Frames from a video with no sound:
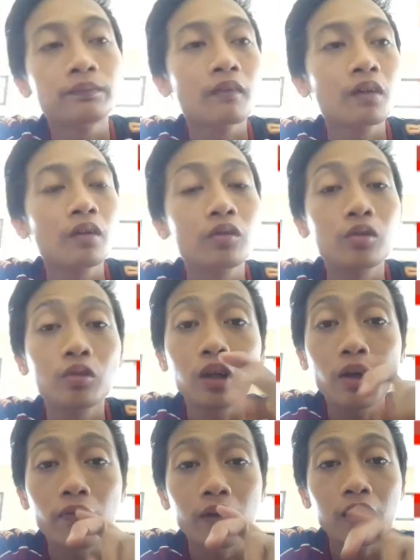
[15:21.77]
untuk
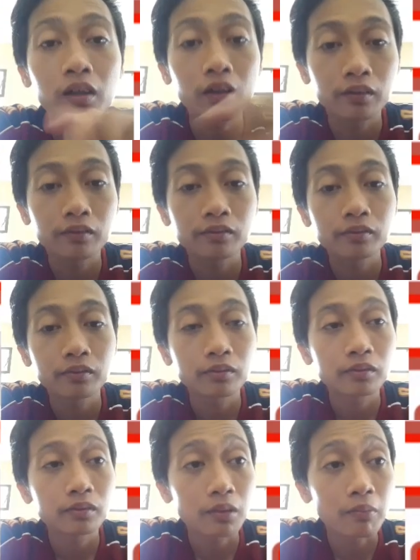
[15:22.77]
level
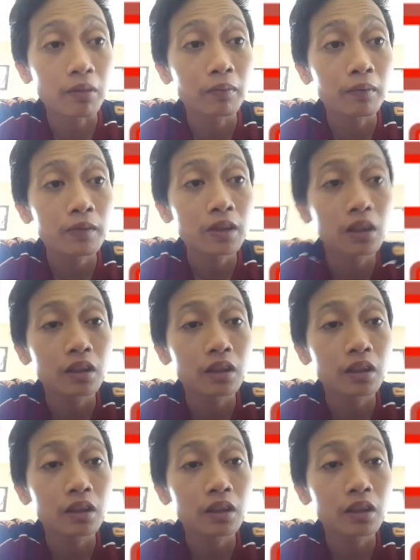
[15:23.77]
teman-teman bisa lihat